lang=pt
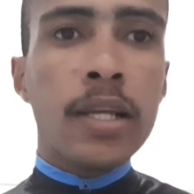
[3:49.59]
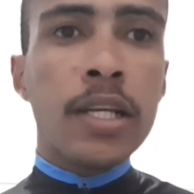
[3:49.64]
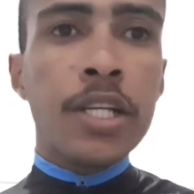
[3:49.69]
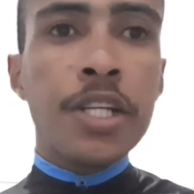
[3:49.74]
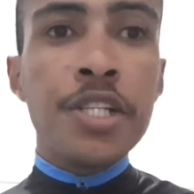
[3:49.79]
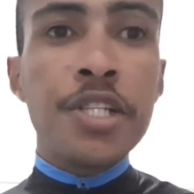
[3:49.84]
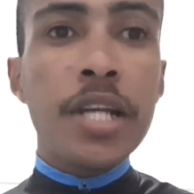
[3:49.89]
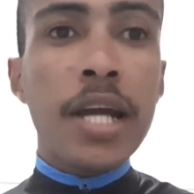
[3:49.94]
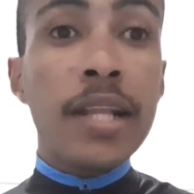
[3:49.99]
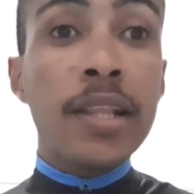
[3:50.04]

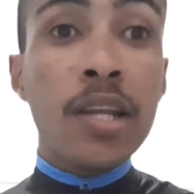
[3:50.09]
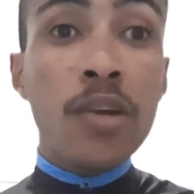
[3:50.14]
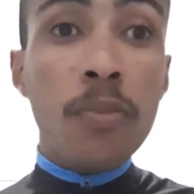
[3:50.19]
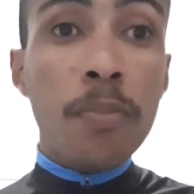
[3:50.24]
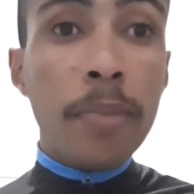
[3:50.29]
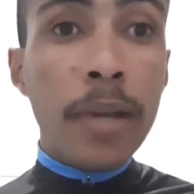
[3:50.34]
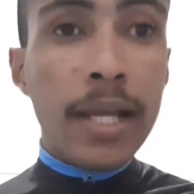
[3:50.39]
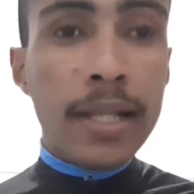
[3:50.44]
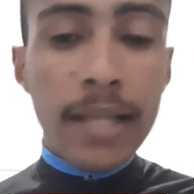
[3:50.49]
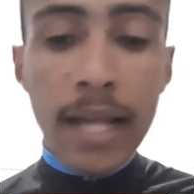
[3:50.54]
Já dei um
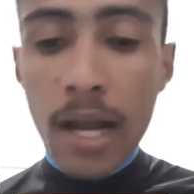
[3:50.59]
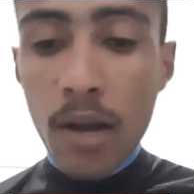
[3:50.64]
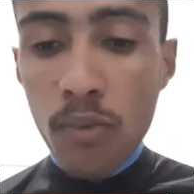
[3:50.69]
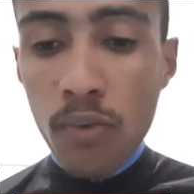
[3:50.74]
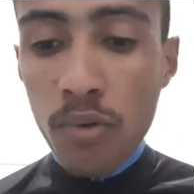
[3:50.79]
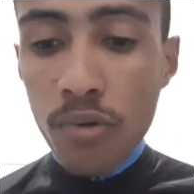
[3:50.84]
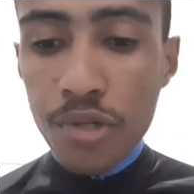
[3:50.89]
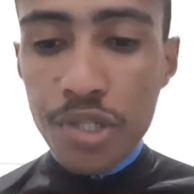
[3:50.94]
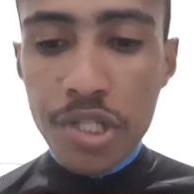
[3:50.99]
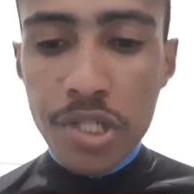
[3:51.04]
pedal
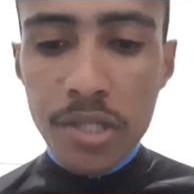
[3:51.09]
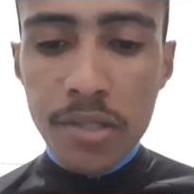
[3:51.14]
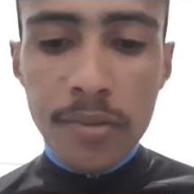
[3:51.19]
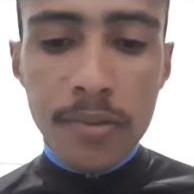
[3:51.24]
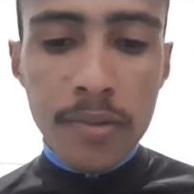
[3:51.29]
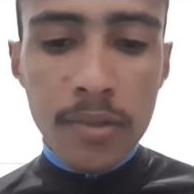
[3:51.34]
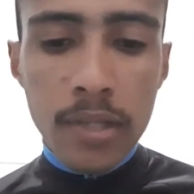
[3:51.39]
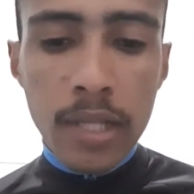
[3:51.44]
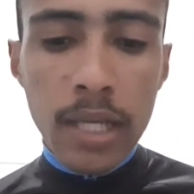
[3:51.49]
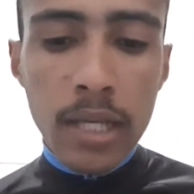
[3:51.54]
hoje,
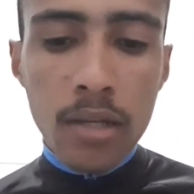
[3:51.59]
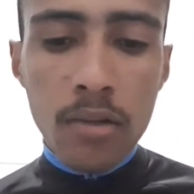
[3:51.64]
né?